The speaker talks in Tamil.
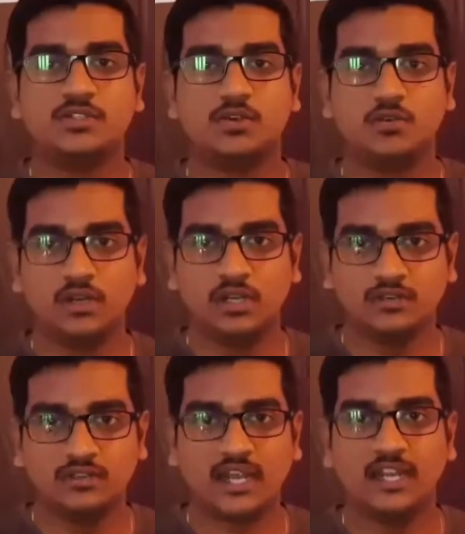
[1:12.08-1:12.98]
ஸோ
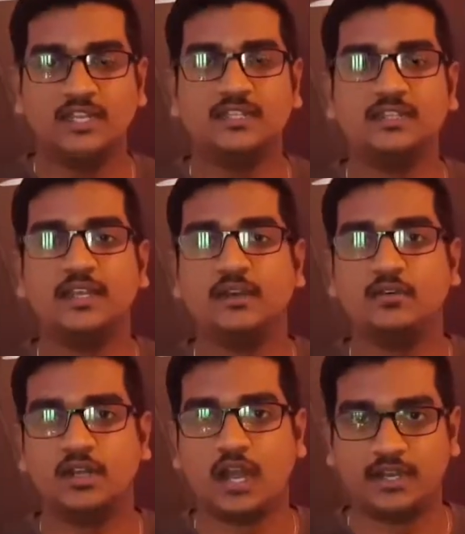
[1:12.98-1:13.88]
உங்களுக்கு வந்து அடி இந்த
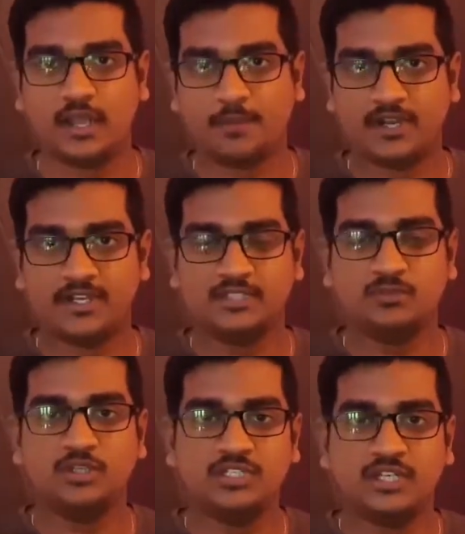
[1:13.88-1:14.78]
ஒரு நீங்கள்
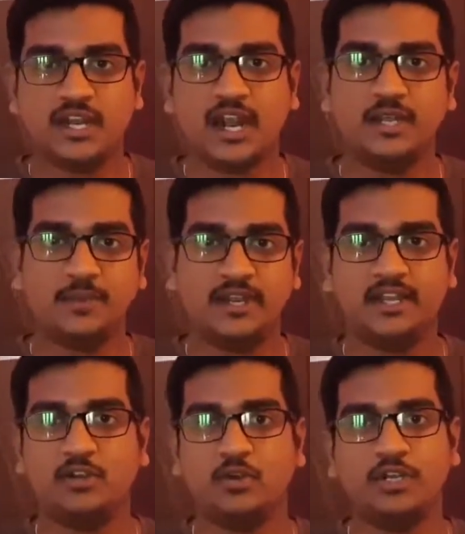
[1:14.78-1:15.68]
அப்ரண்டிஸ் முடிச்சிருக்கிற
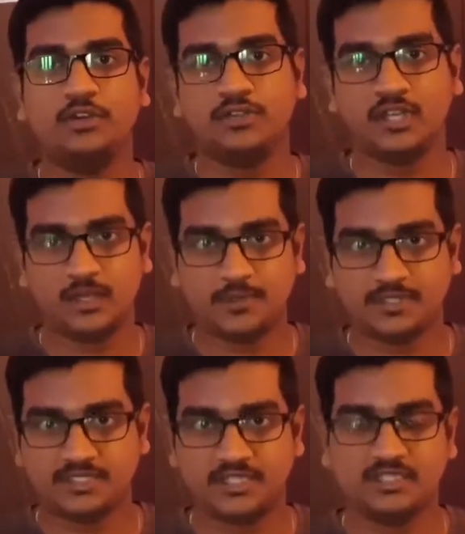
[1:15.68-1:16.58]
அடிப்படையில் டுவெண்ட்டி டு தேர்ட்டி
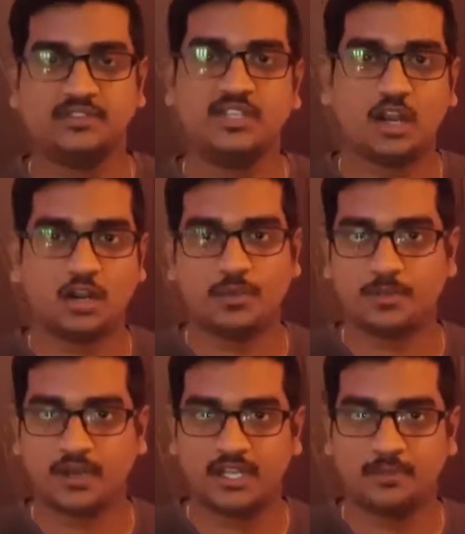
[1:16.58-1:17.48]
பர்சன்டேஜ் வந்து
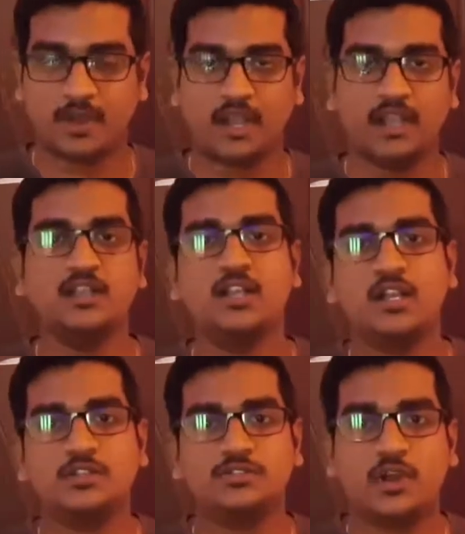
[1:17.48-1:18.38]
அலாட்மெண்ட் பண்ணியிருப்பாங்க
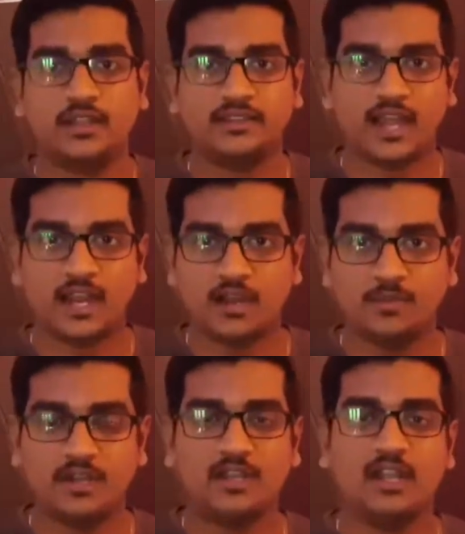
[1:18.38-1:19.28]
ஸோ அந்த
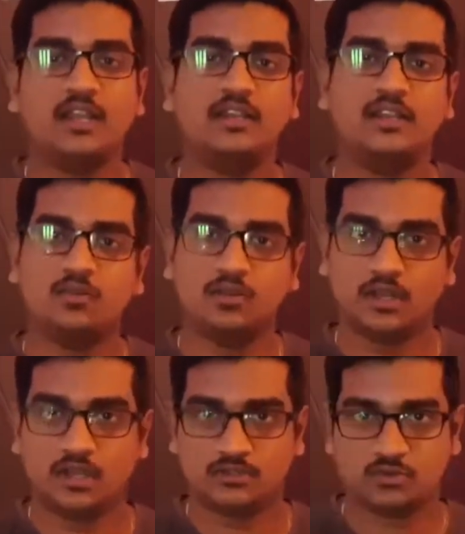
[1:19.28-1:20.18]
அலாட்மெண்ட்டில் நீங்கள்
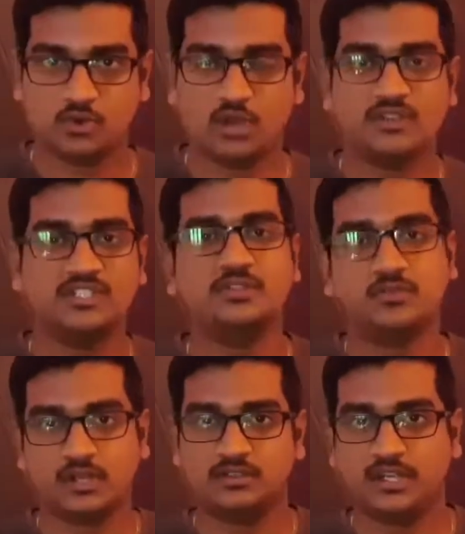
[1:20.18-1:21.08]
உங்களை ஸ்கோரை வச்சு
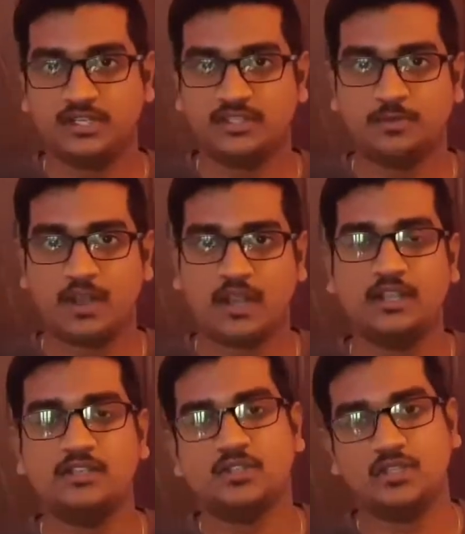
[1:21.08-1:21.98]
உங்களை வந்து
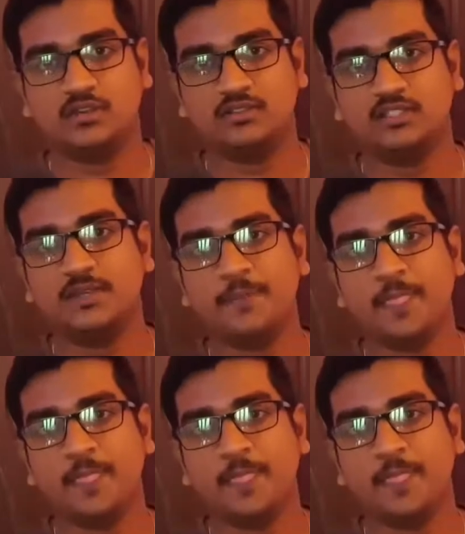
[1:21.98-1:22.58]
எடுத்துப்பாங்க ஸோ அதாவது